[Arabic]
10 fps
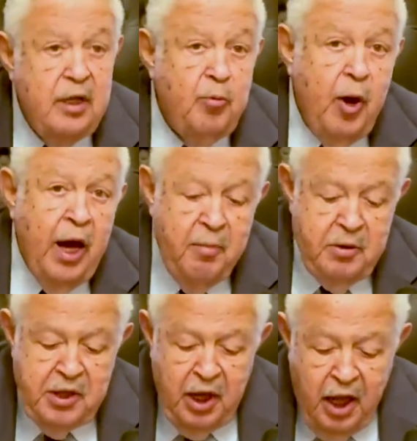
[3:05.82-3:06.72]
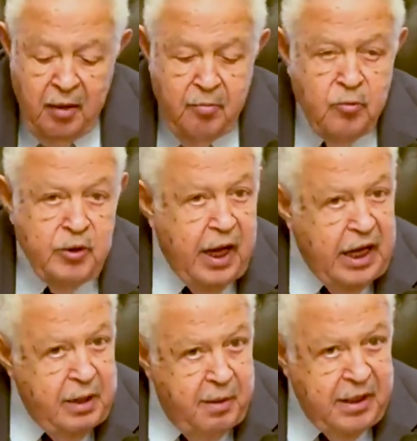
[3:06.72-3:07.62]
المحامين العرب
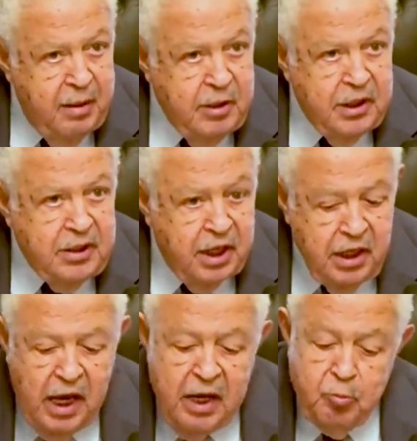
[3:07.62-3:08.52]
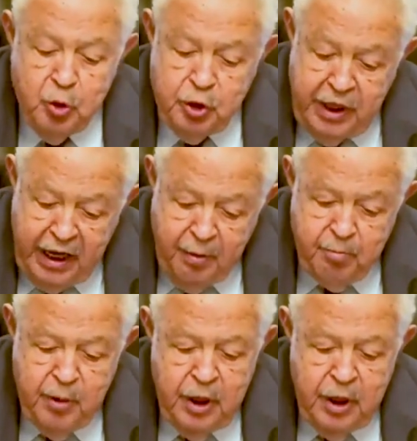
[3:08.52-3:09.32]
ونخلي بالنا من التاريخ المنتخب